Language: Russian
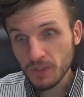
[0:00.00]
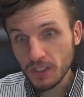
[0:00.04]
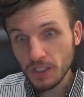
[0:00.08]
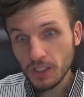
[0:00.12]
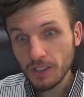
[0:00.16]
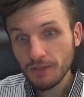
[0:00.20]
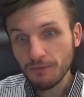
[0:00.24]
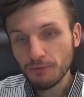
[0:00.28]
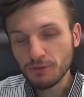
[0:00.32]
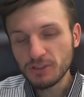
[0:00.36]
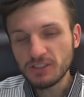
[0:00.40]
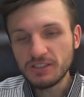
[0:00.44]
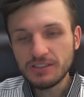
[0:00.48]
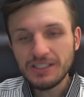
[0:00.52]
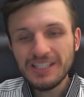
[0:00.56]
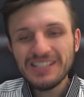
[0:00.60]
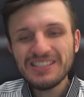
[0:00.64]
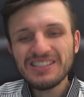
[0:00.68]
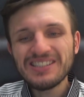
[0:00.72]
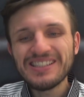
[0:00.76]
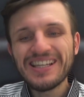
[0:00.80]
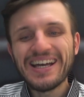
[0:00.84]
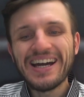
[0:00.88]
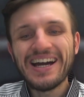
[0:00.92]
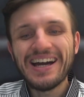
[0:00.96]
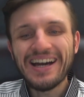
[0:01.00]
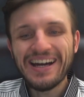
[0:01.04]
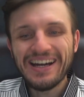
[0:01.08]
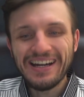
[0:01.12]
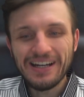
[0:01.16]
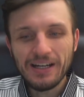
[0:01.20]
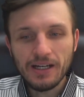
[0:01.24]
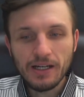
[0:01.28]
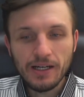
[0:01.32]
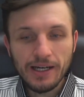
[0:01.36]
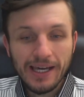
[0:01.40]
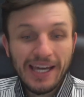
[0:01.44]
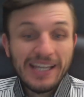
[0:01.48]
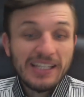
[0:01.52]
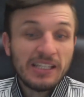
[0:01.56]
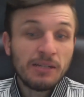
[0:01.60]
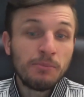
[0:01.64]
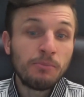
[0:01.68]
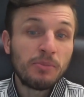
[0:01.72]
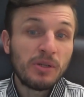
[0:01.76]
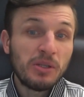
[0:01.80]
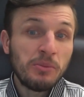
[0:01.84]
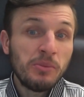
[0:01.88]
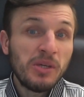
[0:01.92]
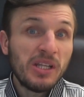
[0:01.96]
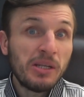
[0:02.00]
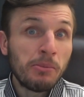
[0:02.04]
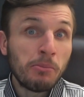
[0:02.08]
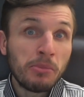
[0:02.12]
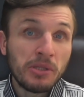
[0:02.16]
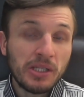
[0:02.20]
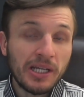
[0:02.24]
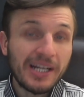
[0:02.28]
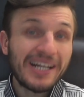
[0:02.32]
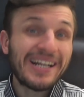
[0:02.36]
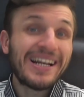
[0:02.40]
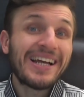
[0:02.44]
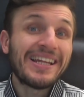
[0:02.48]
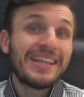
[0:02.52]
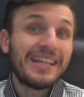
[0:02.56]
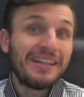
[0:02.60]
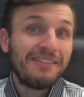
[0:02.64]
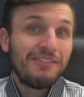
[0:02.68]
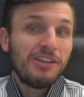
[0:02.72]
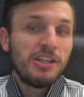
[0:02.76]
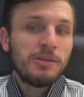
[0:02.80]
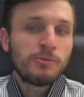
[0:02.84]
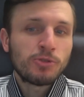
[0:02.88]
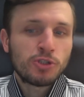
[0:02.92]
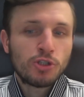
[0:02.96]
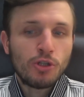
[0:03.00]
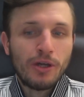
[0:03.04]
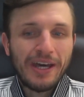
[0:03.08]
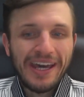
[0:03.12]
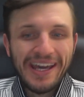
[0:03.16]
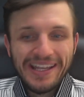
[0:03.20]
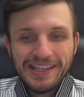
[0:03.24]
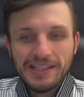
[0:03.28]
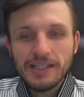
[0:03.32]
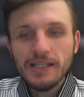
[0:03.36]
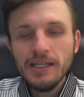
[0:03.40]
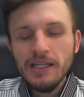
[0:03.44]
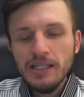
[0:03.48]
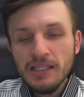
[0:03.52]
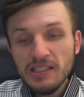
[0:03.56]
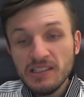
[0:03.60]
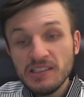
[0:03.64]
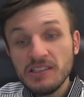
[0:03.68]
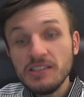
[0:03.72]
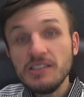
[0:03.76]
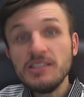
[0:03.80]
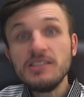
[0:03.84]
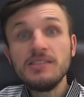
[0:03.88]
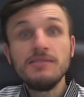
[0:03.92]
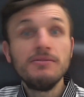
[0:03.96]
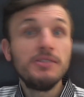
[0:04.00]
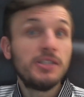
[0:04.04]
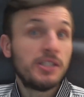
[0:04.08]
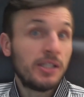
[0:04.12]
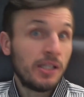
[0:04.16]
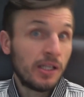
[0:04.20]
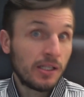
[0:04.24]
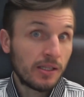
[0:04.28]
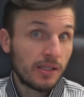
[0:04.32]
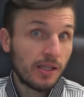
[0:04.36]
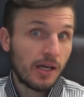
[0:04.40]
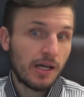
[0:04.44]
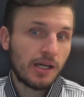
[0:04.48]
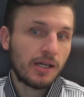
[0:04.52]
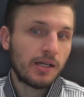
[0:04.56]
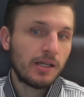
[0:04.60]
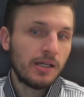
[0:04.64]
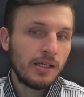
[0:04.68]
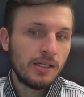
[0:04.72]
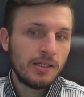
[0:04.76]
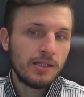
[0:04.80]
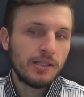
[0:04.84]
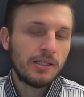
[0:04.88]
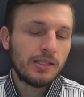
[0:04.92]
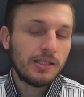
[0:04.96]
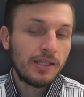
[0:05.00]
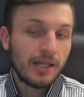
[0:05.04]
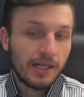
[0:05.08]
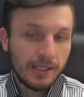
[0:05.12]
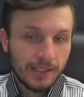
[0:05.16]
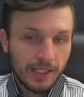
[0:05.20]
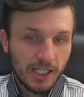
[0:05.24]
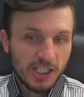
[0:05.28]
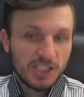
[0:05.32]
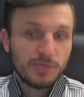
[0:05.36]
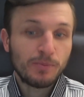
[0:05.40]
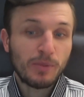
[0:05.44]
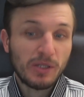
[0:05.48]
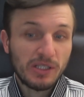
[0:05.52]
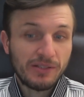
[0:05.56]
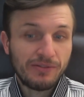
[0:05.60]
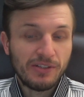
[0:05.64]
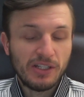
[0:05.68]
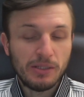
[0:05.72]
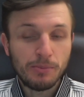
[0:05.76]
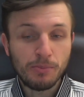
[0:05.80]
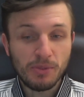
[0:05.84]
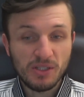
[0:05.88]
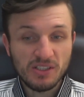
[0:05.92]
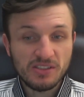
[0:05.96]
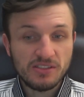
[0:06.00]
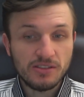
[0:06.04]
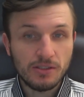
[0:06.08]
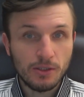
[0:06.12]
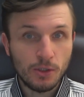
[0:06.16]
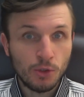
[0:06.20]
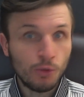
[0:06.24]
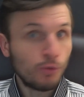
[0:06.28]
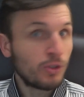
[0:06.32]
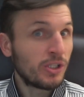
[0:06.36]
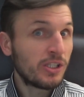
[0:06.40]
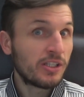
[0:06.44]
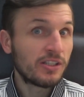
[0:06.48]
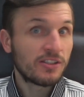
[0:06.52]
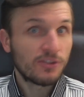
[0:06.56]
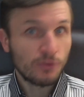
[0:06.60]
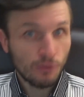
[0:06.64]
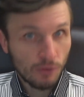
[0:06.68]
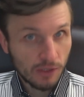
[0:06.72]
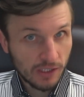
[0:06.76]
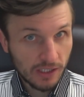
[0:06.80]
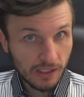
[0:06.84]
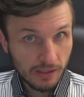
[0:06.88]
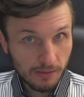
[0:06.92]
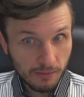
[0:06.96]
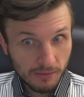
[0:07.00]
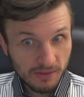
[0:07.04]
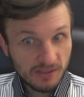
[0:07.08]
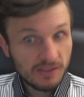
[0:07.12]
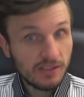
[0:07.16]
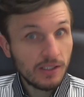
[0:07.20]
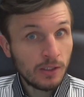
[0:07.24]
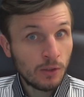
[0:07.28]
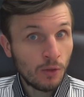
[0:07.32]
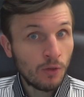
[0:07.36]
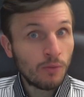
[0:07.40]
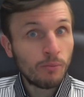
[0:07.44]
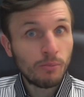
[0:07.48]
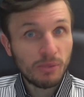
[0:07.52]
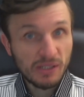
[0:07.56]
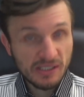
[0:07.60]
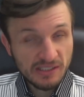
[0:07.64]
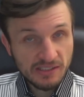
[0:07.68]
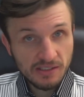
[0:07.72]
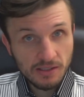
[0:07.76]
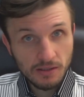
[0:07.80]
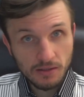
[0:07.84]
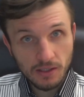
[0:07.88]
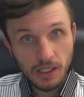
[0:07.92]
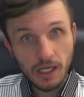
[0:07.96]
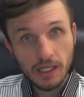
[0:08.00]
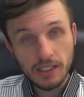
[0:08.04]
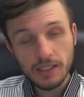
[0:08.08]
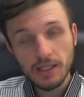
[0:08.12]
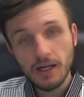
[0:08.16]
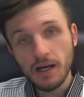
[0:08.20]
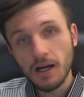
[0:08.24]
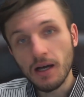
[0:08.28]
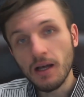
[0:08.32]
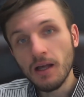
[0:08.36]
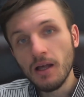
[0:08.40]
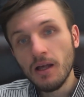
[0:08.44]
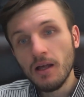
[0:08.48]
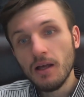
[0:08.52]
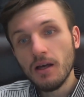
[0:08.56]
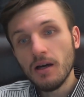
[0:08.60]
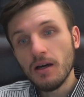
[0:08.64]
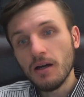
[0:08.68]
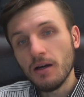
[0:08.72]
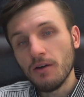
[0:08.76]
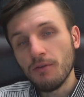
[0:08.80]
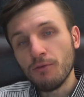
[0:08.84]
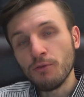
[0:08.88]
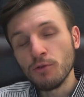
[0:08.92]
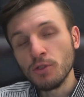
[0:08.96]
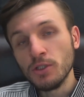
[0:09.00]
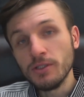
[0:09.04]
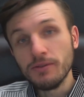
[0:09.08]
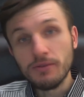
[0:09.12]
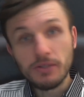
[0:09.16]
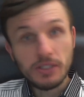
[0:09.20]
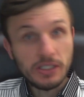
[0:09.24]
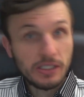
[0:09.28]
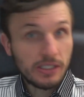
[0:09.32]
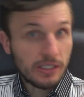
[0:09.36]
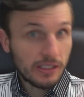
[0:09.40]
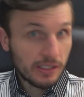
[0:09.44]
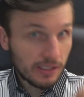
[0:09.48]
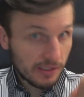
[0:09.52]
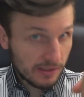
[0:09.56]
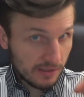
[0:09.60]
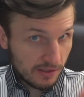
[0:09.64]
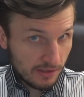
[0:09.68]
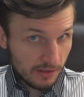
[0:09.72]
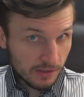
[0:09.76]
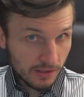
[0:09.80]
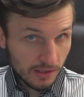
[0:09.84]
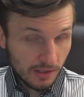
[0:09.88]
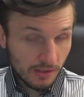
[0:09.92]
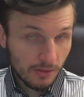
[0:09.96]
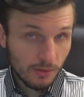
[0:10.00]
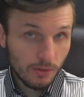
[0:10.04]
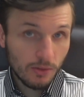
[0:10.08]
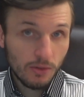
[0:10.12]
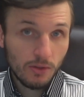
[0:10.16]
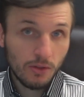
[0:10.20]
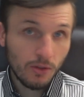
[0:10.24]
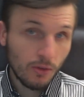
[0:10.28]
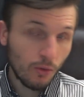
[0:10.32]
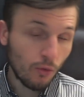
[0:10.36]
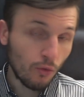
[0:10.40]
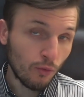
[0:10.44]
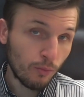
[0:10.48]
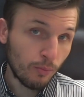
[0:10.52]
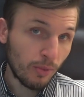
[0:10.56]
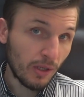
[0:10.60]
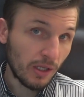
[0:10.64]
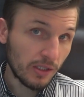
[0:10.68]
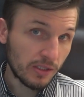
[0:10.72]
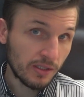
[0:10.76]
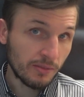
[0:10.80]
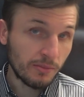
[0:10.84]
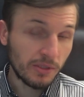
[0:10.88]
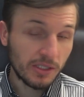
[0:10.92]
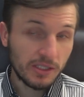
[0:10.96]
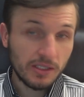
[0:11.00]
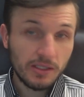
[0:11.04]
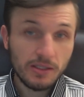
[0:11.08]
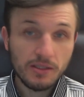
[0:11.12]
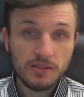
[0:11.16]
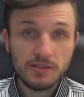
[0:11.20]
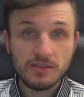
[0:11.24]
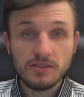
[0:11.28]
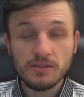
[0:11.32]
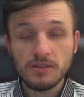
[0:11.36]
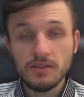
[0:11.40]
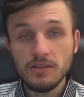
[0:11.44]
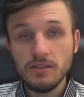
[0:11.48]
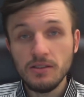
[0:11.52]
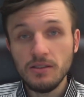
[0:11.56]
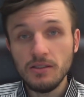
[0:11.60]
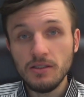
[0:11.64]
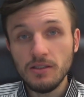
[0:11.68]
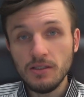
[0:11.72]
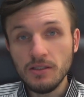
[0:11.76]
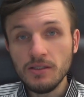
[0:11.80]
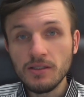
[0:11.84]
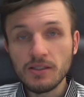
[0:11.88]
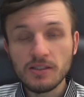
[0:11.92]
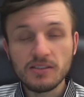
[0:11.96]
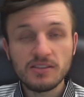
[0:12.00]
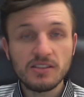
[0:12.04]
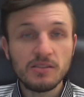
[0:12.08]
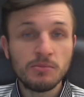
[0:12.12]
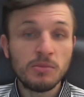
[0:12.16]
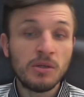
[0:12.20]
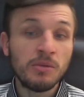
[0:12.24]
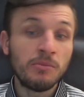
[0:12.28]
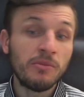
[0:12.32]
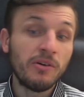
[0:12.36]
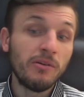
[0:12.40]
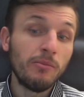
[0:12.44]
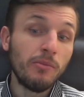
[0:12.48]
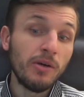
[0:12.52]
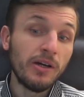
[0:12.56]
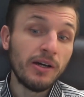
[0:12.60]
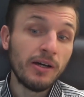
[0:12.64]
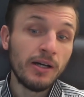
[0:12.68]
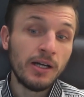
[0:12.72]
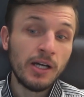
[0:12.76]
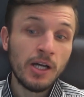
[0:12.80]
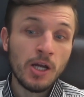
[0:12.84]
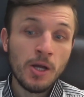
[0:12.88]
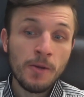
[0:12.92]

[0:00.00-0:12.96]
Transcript: И вот здесь на а, этом примере мы наглядно видим, что это действительно так. Да, наш портфель просел, но не настолько сильно он просел, когда а, фондовый рынок российский а, упал там РТС и индекс ММБ.